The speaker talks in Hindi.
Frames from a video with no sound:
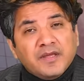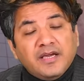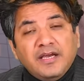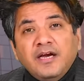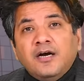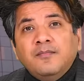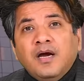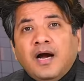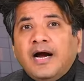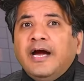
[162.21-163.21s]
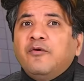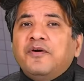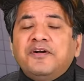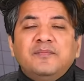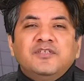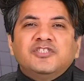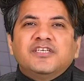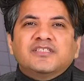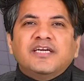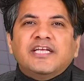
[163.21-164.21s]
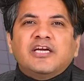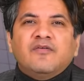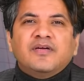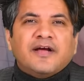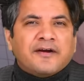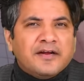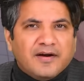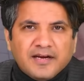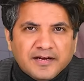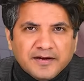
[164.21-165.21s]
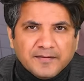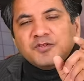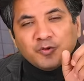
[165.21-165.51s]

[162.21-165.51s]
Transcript: कि यह हम हाई क्वांटिटी में शेयर्स का टेक ओवर करने वाले हैं